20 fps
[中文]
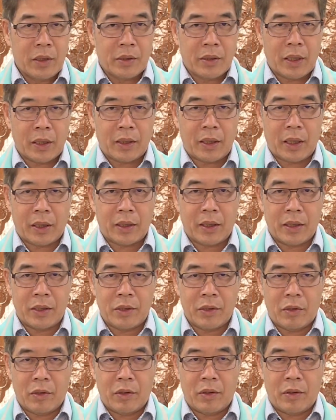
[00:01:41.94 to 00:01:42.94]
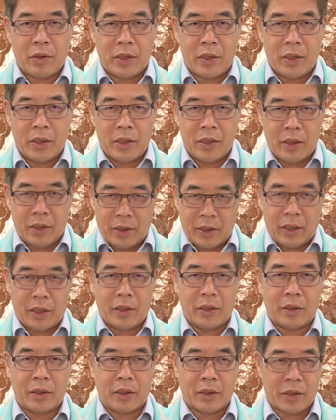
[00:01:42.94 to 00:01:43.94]
在当天就一
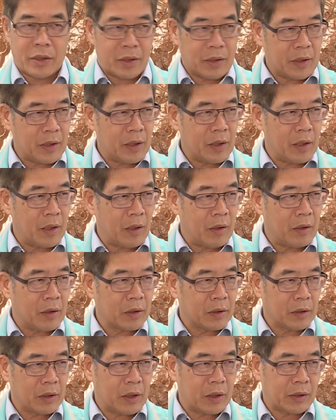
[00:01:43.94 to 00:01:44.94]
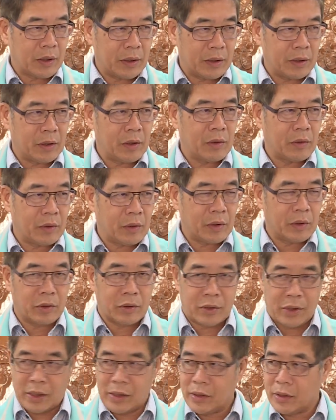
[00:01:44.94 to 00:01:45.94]
天的时间哈，那三十六队都
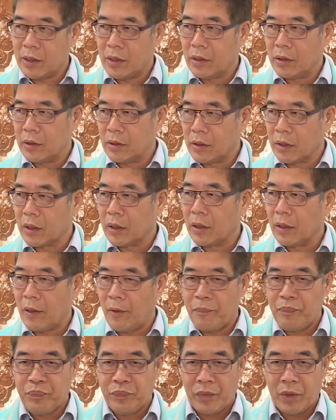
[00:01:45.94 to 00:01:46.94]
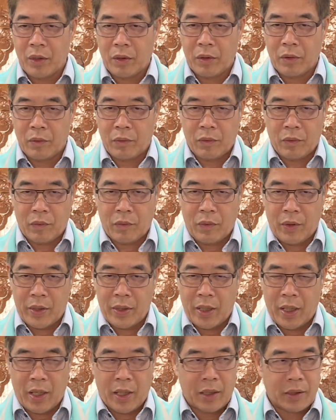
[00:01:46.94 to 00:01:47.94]
产生这个
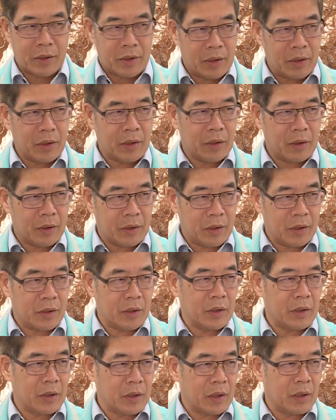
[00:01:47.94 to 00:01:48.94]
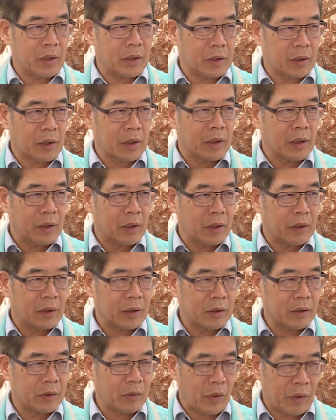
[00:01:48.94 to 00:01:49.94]
冠亚季军的这个
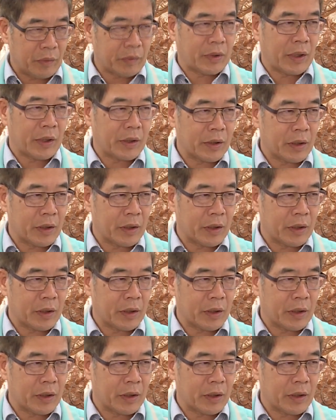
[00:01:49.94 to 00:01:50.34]
队伍产